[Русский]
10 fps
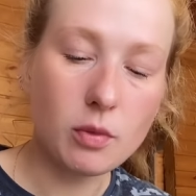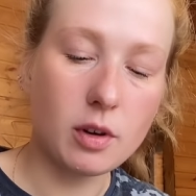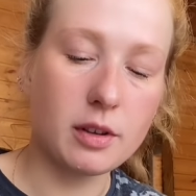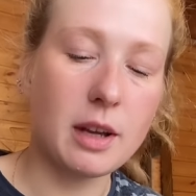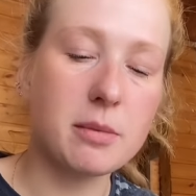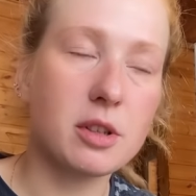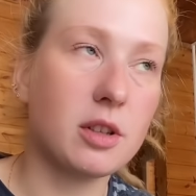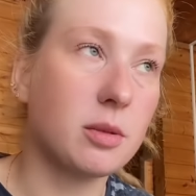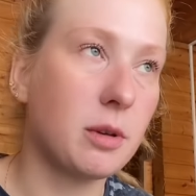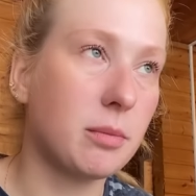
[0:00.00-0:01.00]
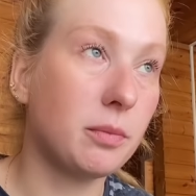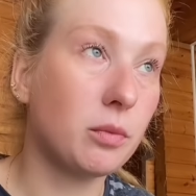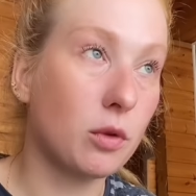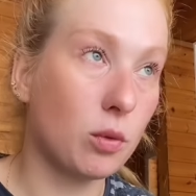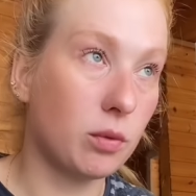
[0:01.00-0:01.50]
А там, кстати, прям
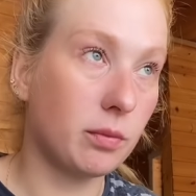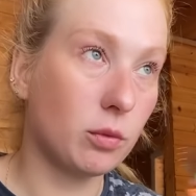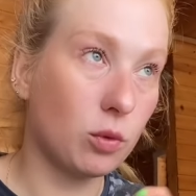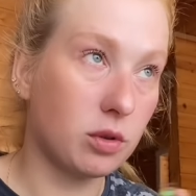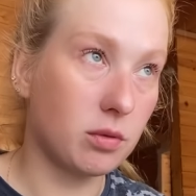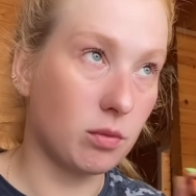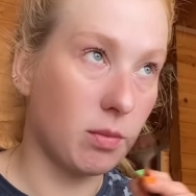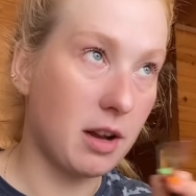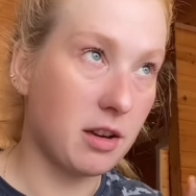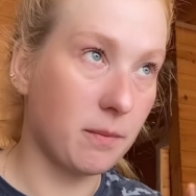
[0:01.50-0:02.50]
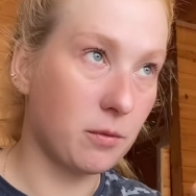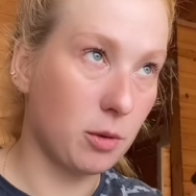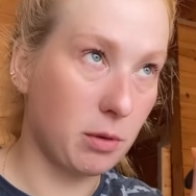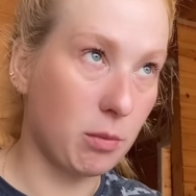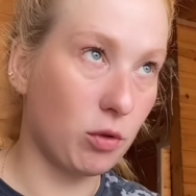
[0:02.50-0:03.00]
о... ну, баня, и
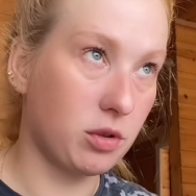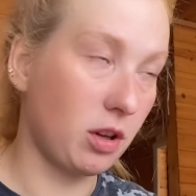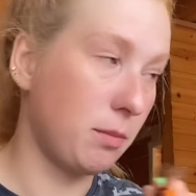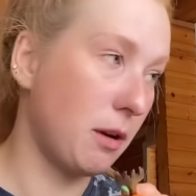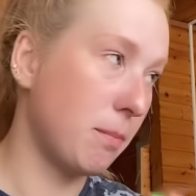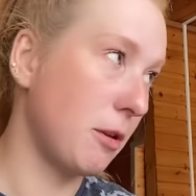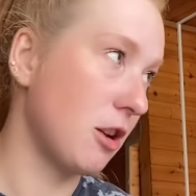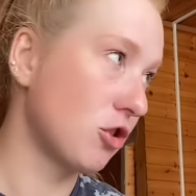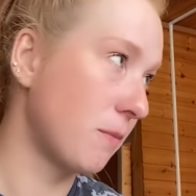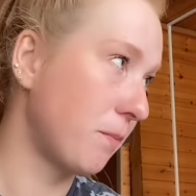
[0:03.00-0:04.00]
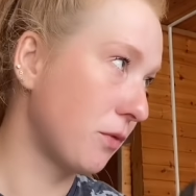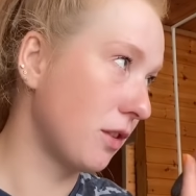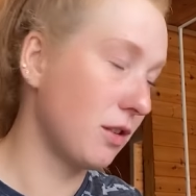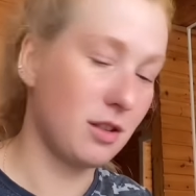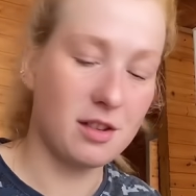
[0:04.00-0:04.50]
прям озеро, и прям пляж. Да ты
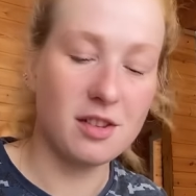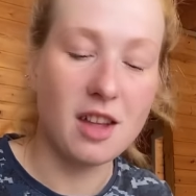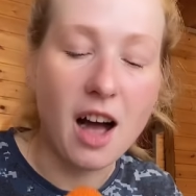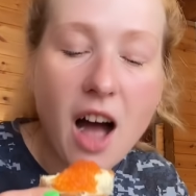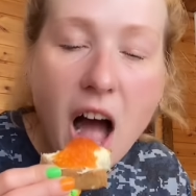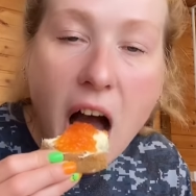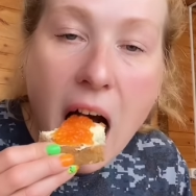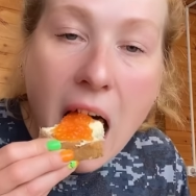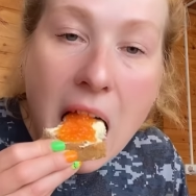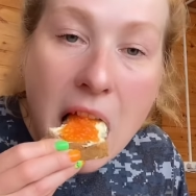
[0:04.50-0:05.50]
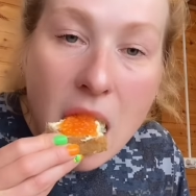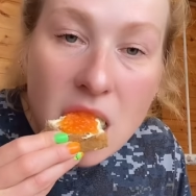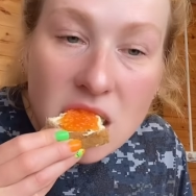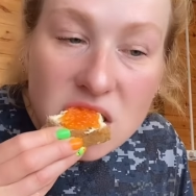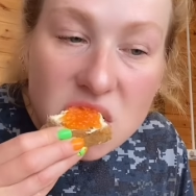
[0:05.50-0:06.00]
что? Да.
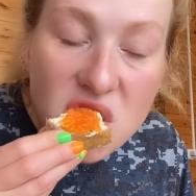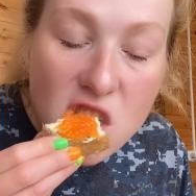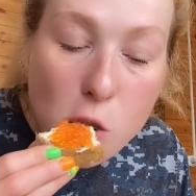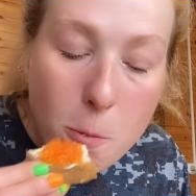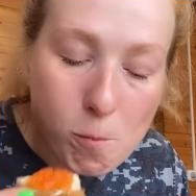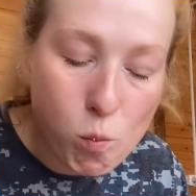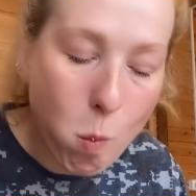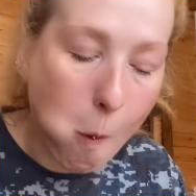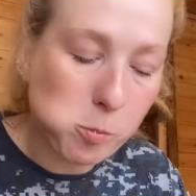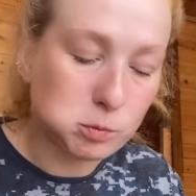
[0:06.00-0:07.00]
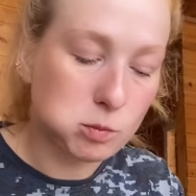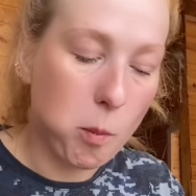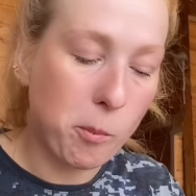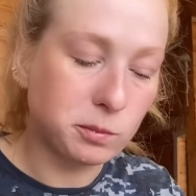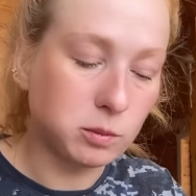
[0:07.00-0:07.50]
Угу. Мы сегодня нарежем
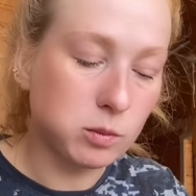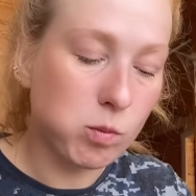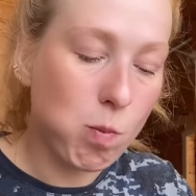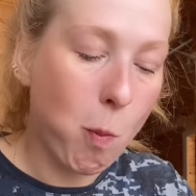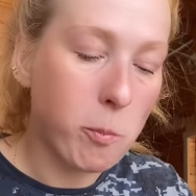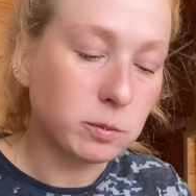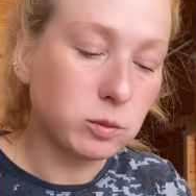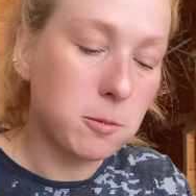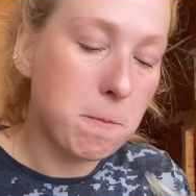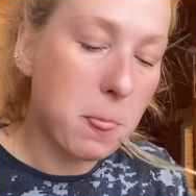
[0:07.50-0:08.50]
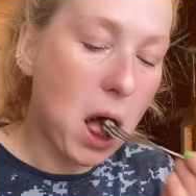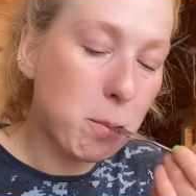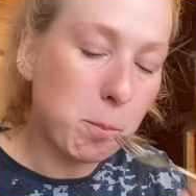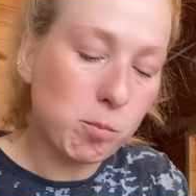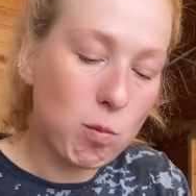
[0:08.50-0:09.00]
веника,
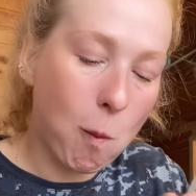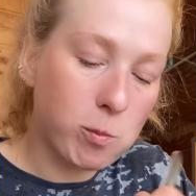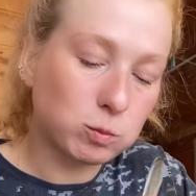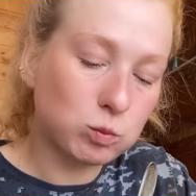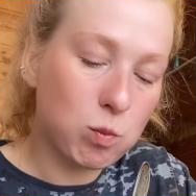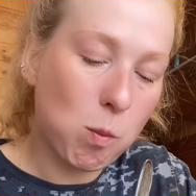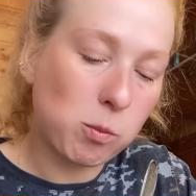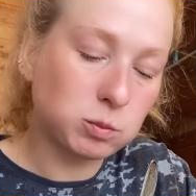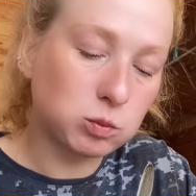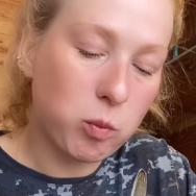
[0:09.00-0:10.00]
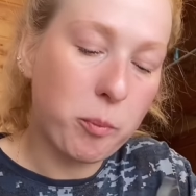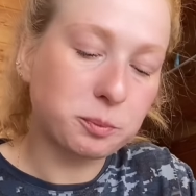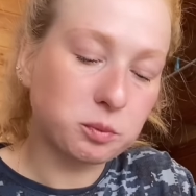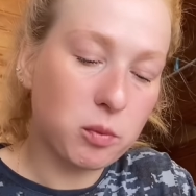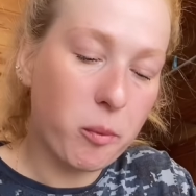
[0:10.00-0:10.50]
расточигарим баню, и я
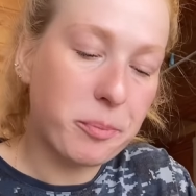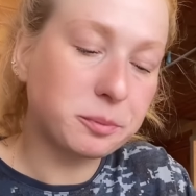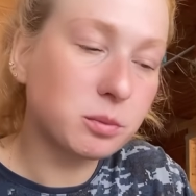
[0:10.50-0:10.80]
прямо из